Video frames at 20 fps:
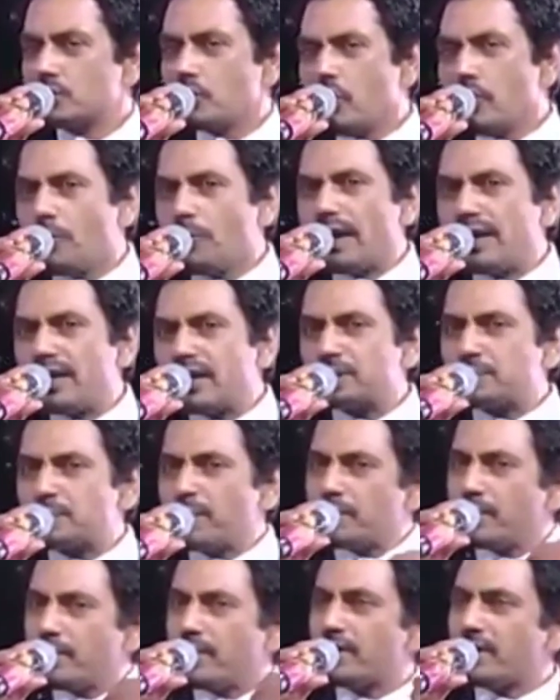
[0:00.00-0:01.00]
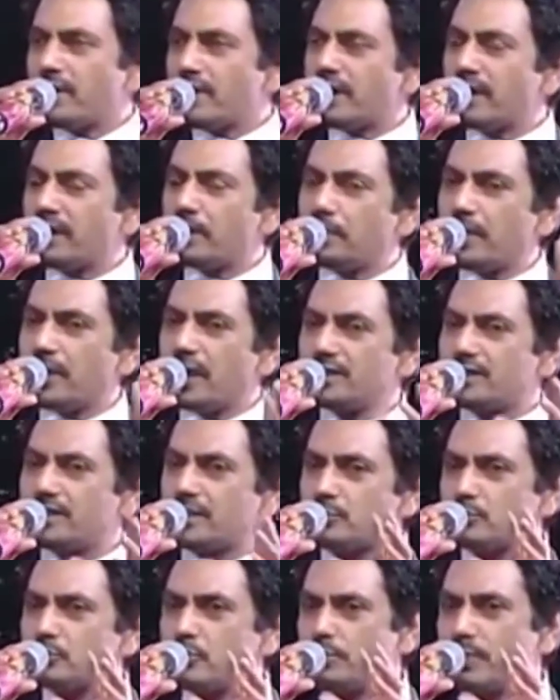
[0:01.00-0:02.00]
सौ बार एक्सपेरिमेंट करने के बाद
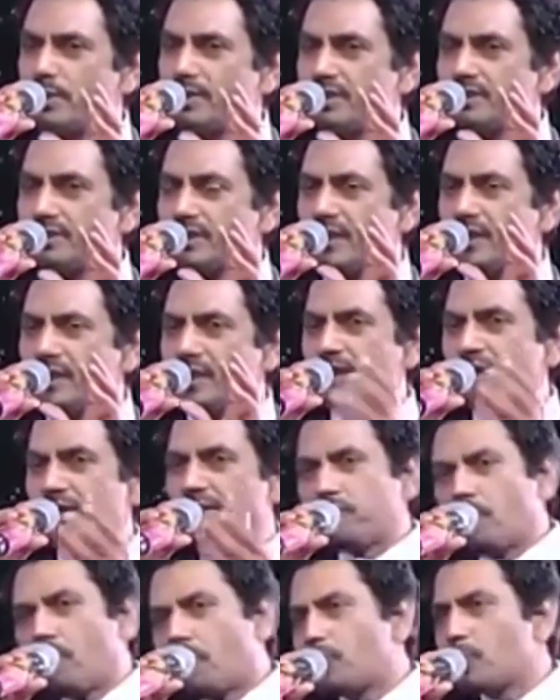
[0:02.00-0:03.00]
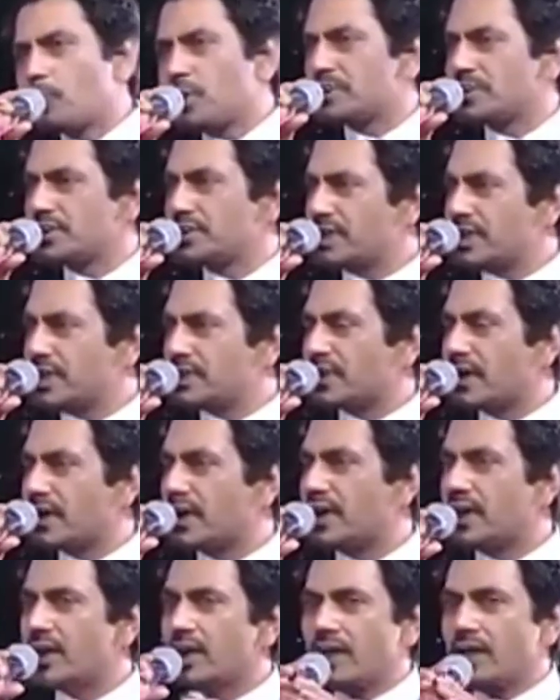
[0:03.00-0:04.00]
जब उसको पता चला कि अरे फॉर्मूला तो ये
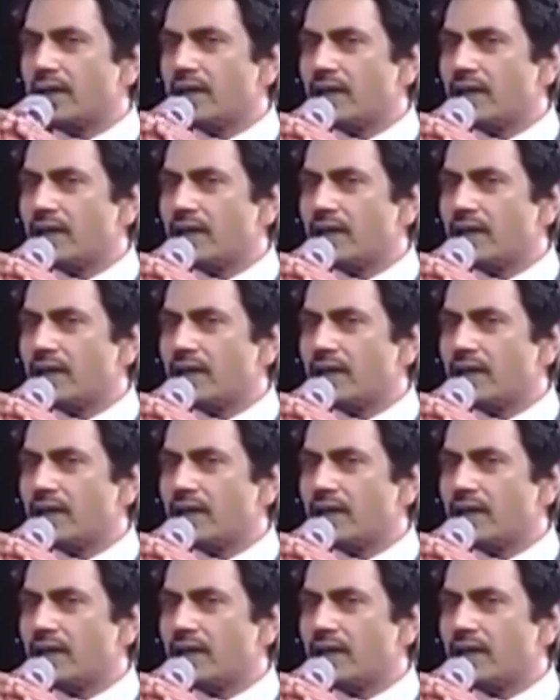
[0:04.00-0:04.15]
था